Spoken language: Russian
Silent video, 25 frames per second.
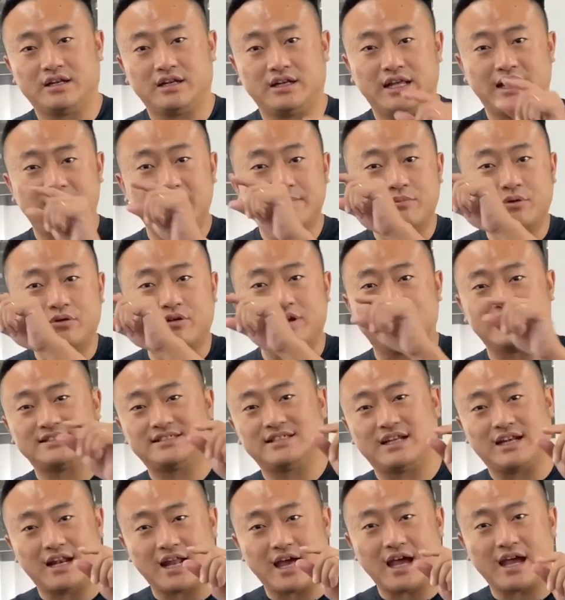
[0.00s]

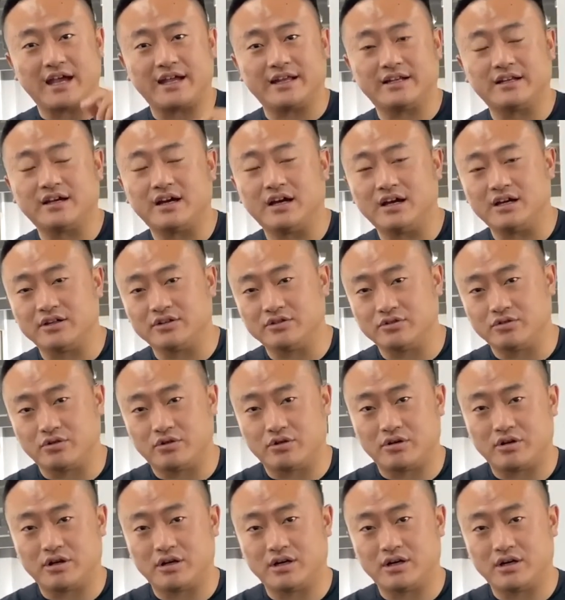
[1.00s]
на графике Trading